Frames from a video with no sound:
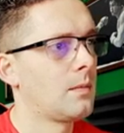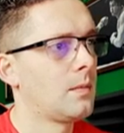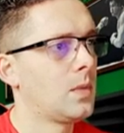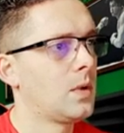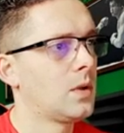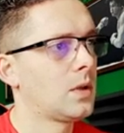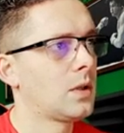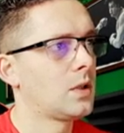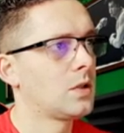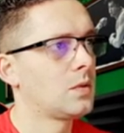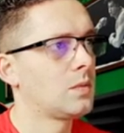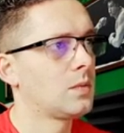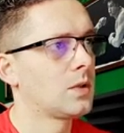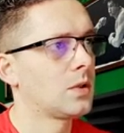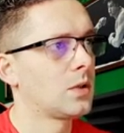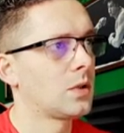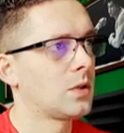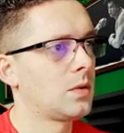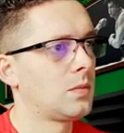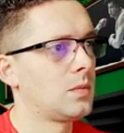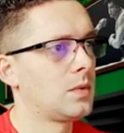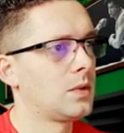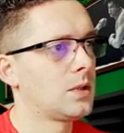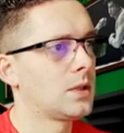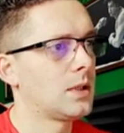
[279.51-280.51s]
Mogliśmy to
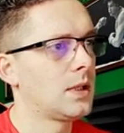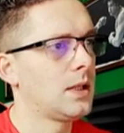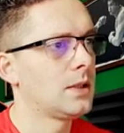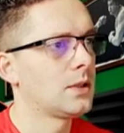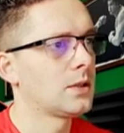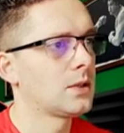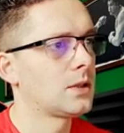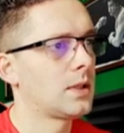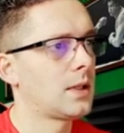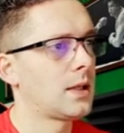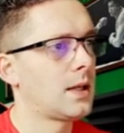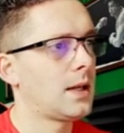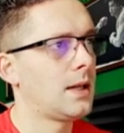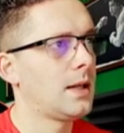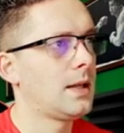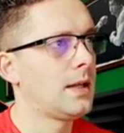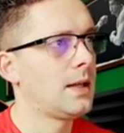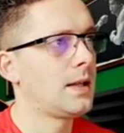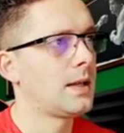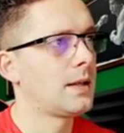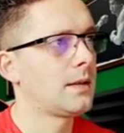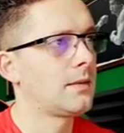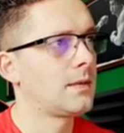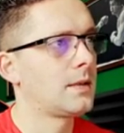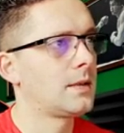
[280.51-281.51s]
robić ręcznie,
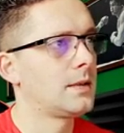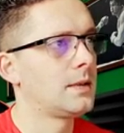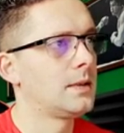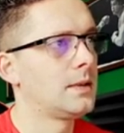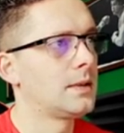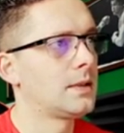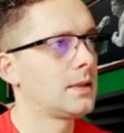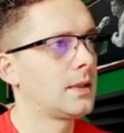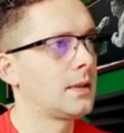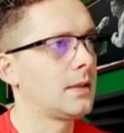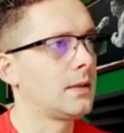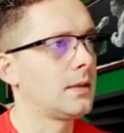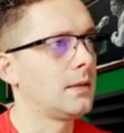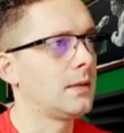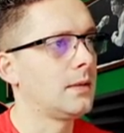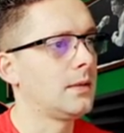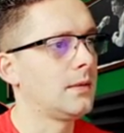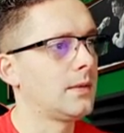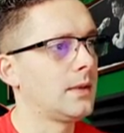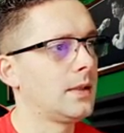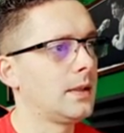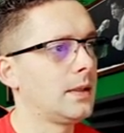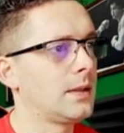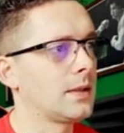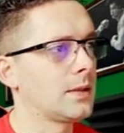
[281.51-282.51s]
ale jak widzicie o
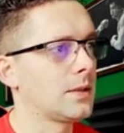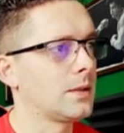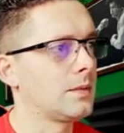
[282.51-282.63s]
wiele